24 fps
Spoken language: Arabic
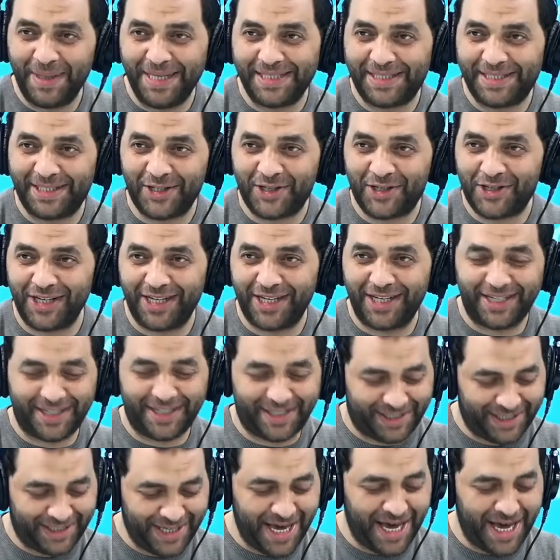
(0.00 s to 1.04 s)
بيت الشعر
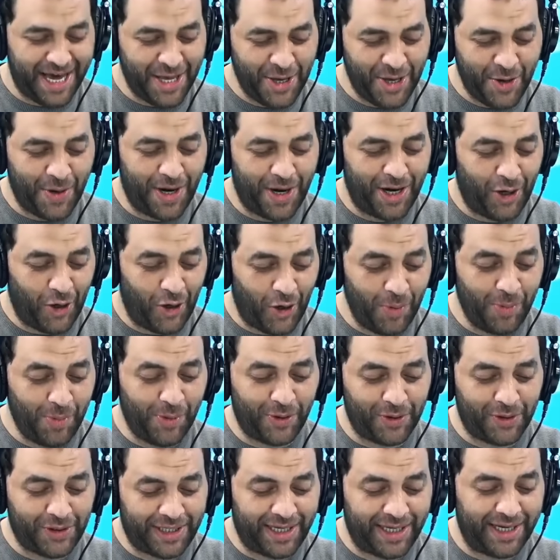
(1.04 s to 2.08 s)
يا أيها
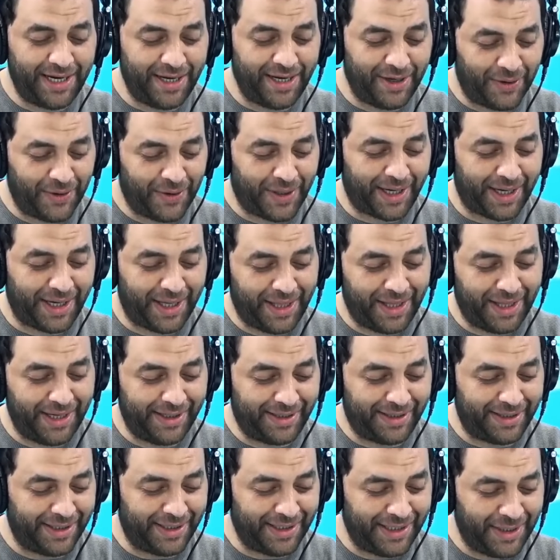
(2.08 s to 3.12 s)
العمر السريع
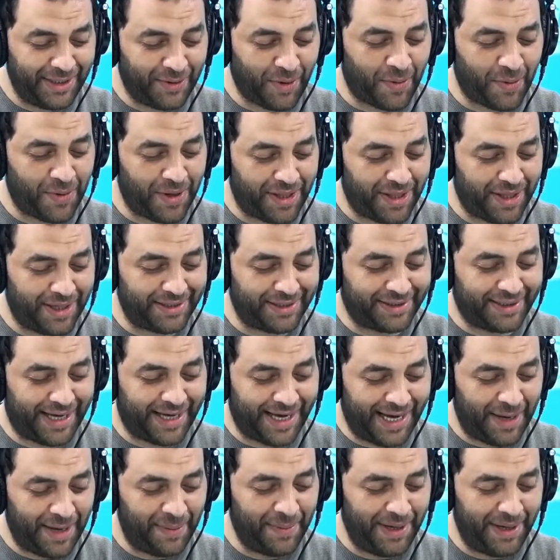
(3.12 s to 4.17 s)
خذلتني ووضعت
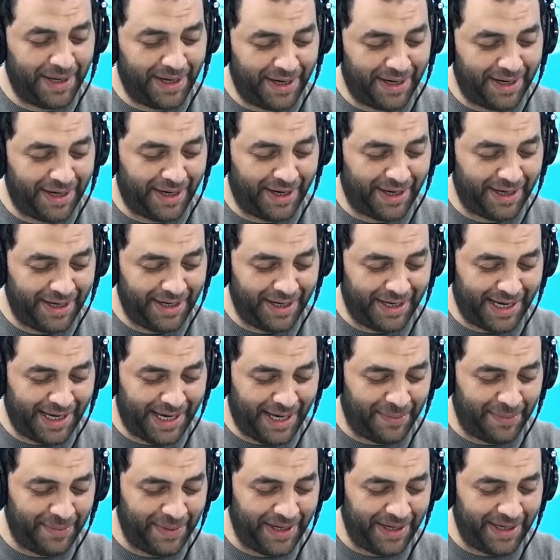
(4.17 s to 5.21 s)
أحمالا على
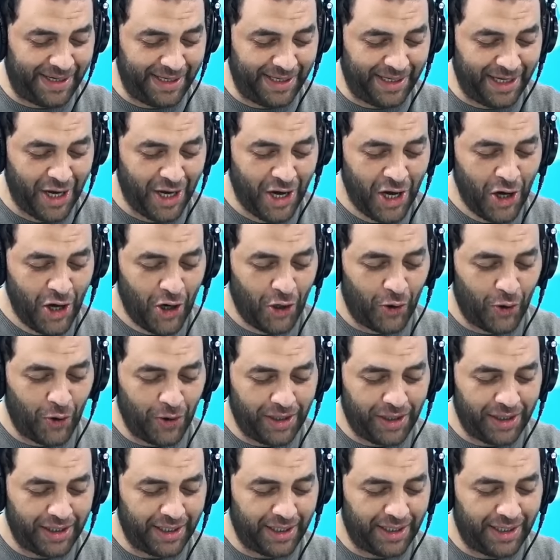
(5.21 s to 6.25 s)
أحمالي
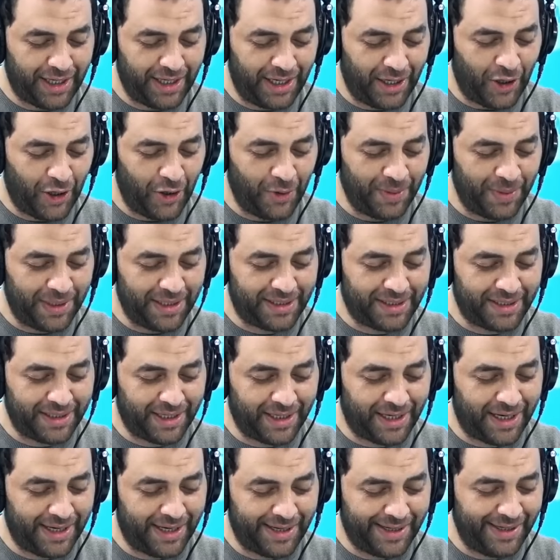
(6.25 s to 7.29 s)
خذني إلى عمر
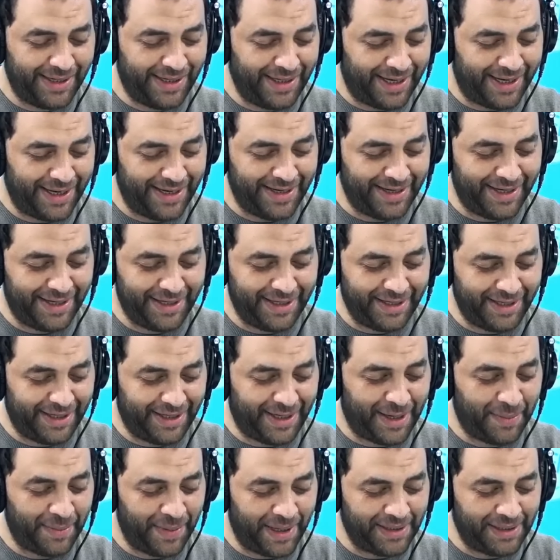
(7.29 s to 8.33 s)
الصغار لأنني
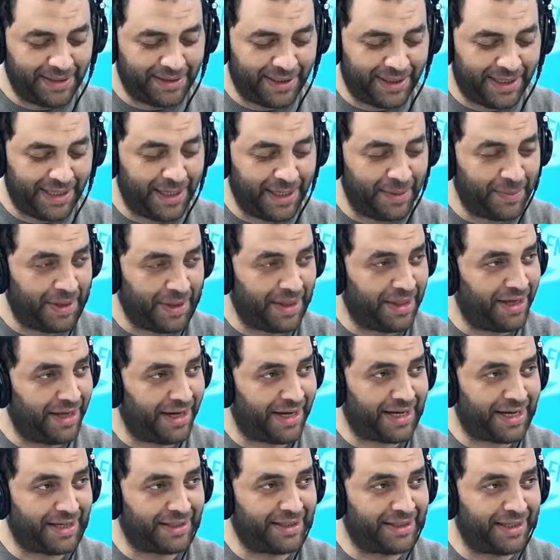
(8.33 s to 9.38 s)
لم أنتهي من
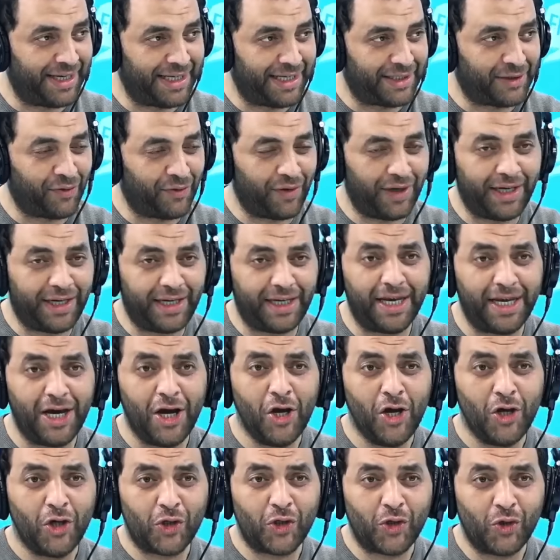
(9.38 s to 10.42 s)
ضحكة الأطفال
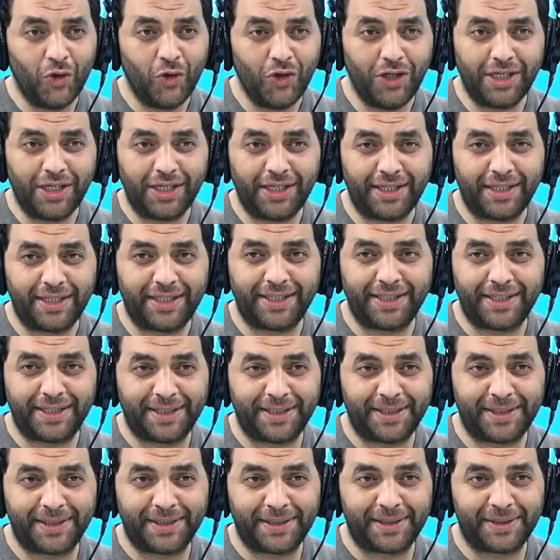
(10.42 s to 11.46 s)
شكون بدي
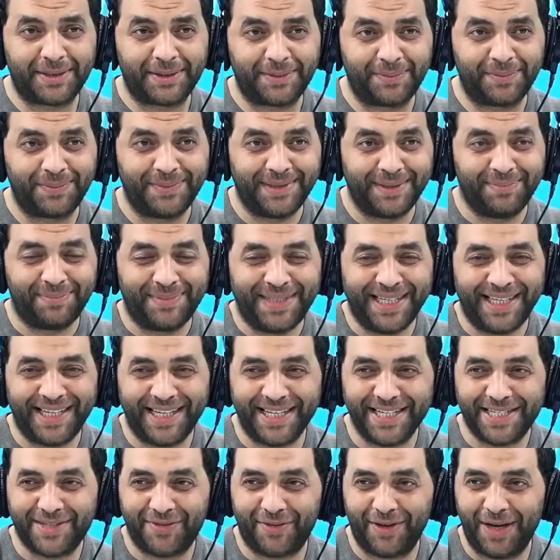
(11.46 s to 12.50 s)
آه،
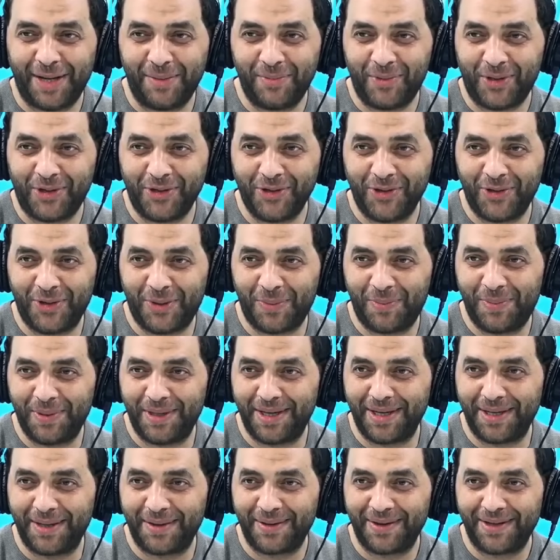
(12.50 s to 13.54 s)
يحس في العمر اللي يهرب
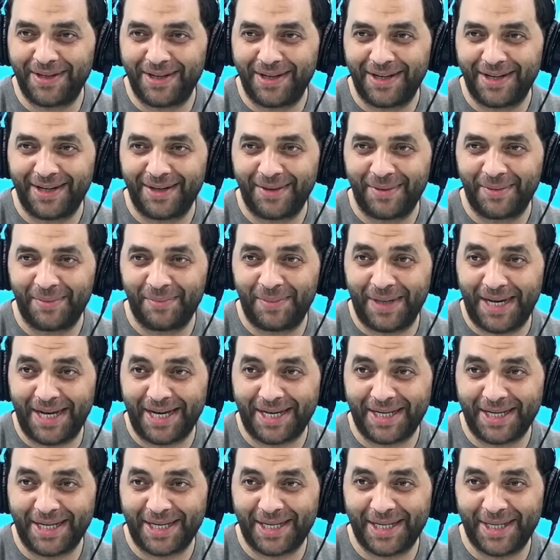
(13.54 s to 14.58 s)
بيه أنا ماذا
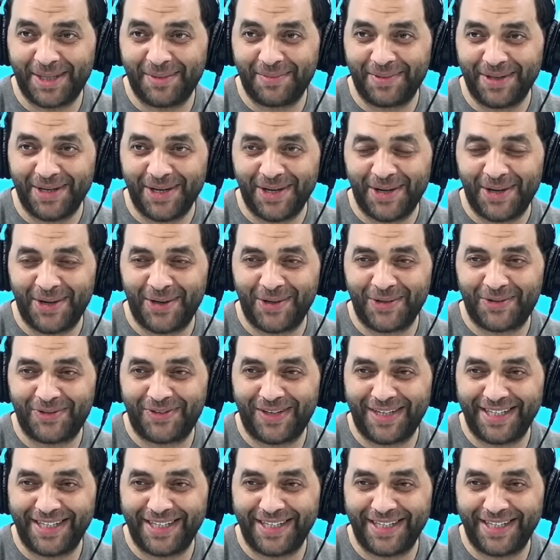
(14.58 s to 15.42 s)
بالحق نقيب لطف